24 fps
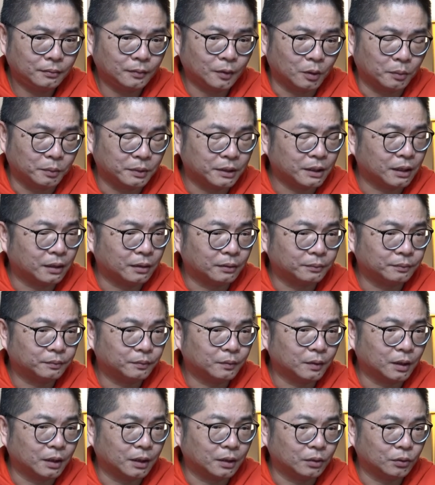我们叫
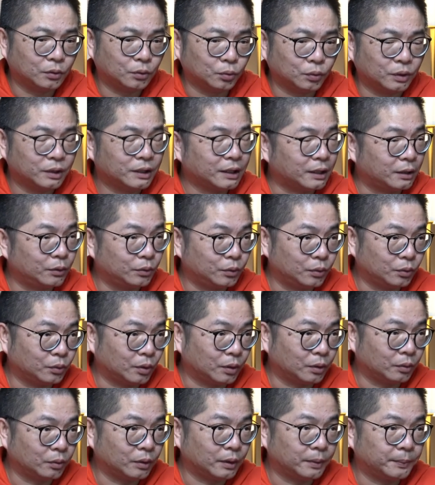啊独立站的运营
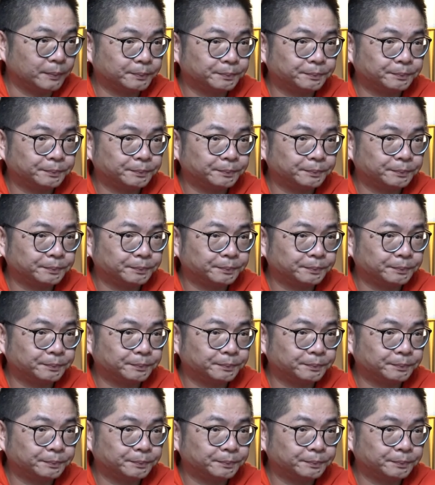团队。